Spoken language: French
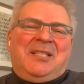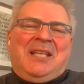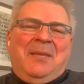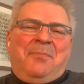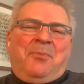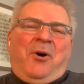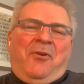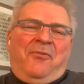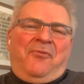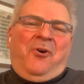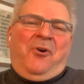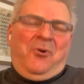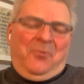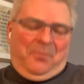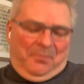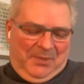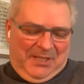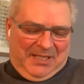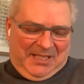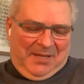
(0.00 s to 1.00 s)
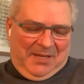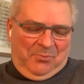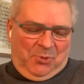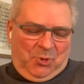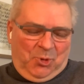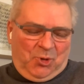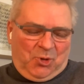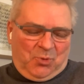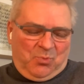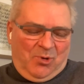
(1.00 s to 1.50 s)
ce qui est profond, puis ce qui
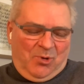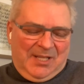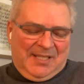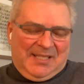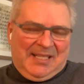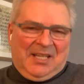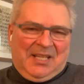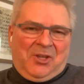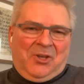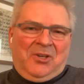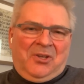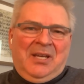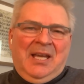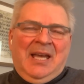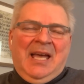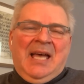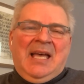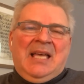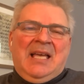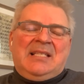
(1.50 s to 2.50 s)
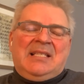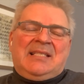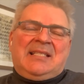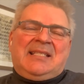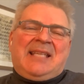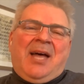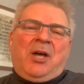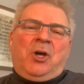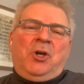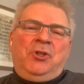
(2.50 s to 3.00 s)
me touche, moi, c'est que
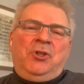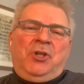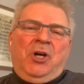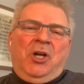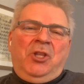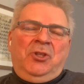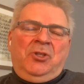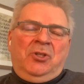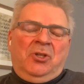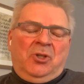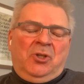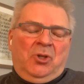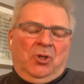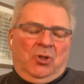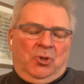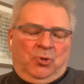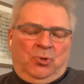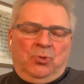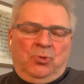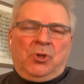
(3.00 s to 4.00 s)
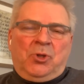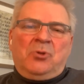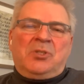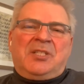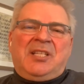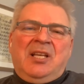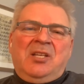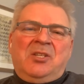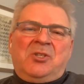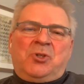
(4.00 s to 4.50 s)
ça redonne tout son
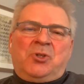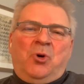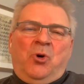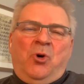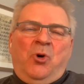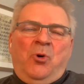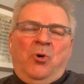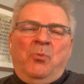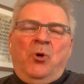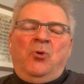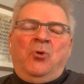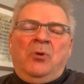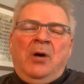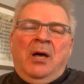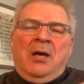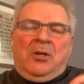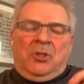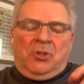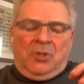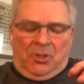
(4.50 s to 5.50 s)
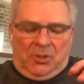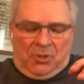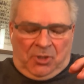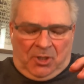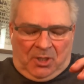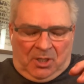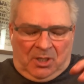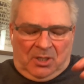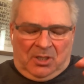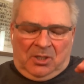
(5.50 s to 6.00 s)
sens au mot
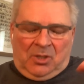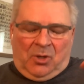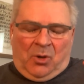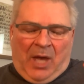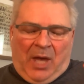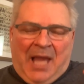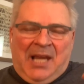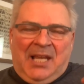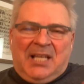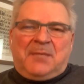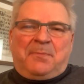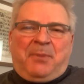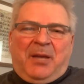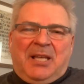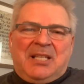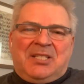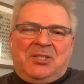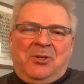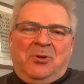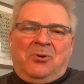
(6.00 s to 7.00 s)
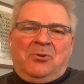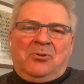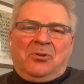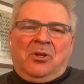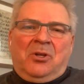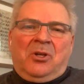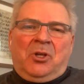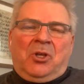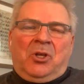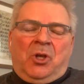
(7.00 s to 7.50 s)
de, à l'expression
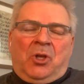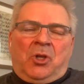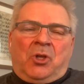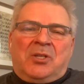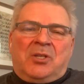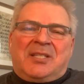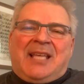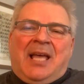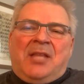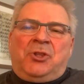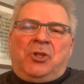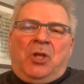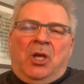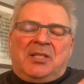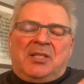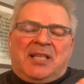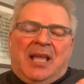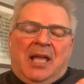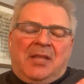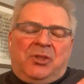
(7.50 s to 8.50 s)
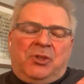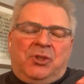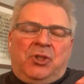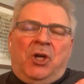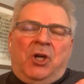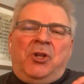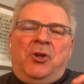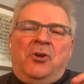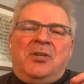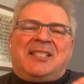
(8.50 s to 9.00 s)
que ça, ça
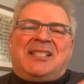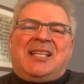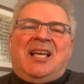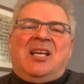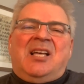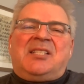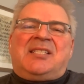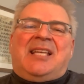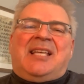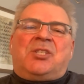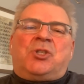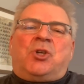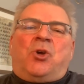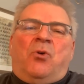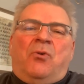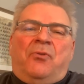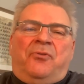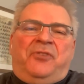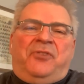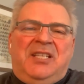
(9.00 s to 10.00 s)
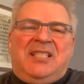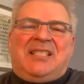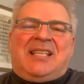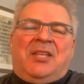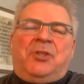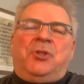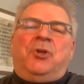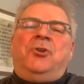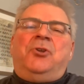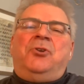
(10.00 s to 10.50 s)
donne un sens à ce qu'on vit,
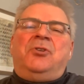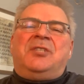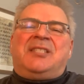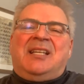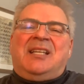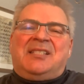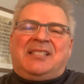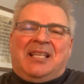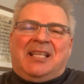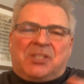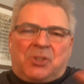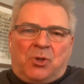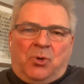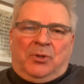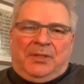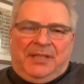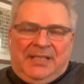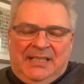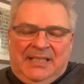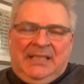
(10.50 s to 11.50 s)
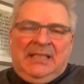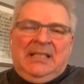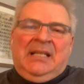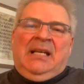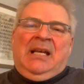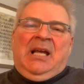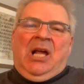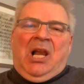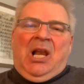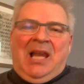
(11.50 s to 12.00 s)
ça donne un sens à ce qu'on est.
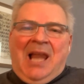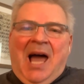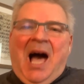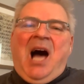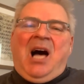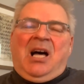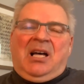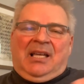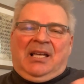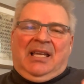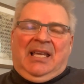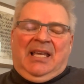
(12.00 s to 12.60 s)
L'art,